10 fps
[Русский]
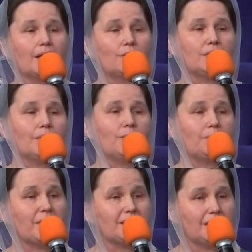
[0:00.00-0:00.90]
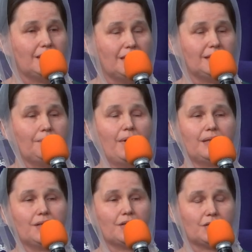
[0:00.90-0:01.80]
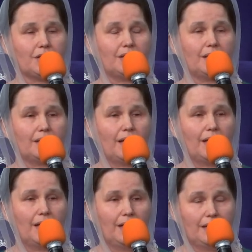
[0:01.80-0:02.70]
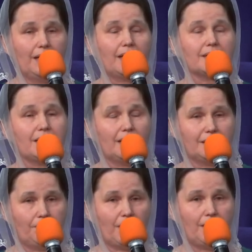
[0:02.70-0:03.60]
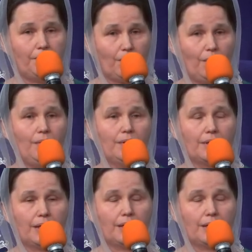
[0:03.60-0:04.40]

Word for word: Кто-нибудь посетил тебя неожиданно и оказал тебе добро?